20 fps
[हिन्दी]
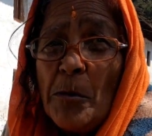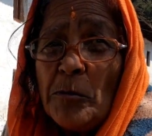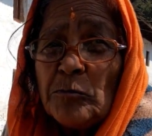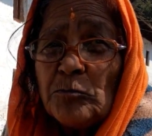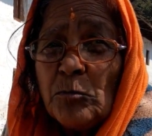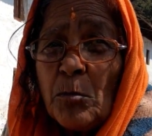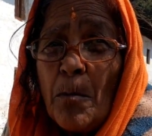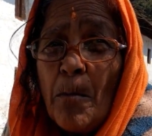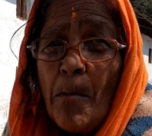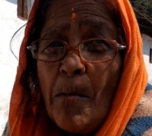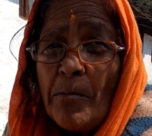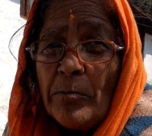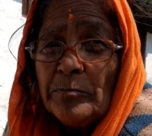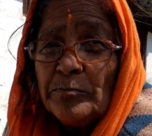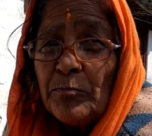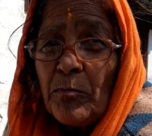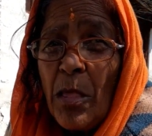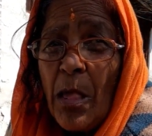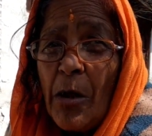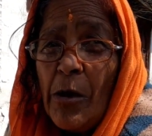ये भान
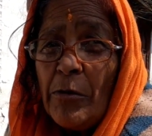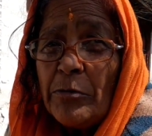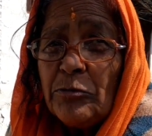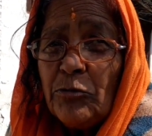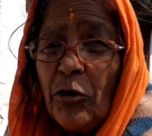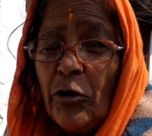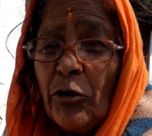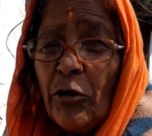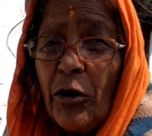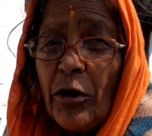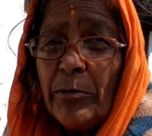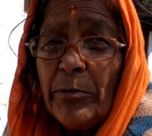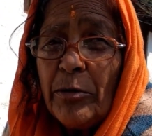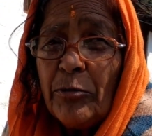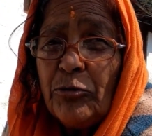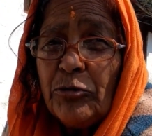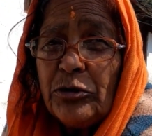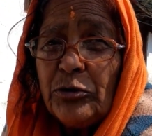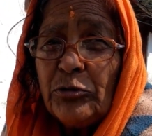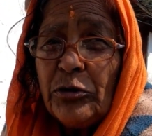देनो हाँ,
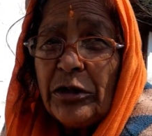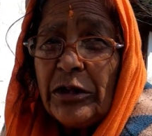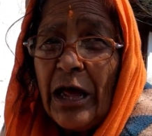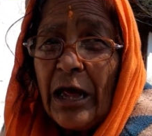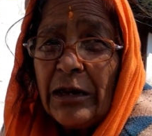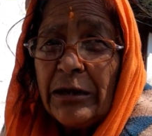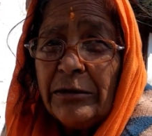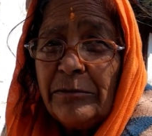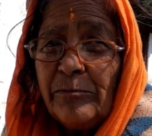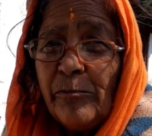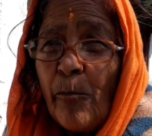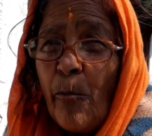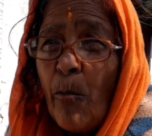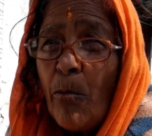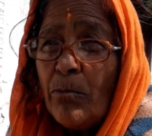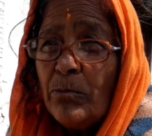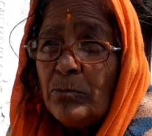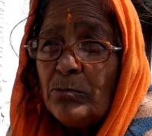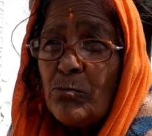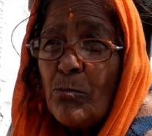
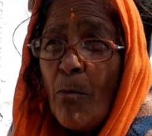तो,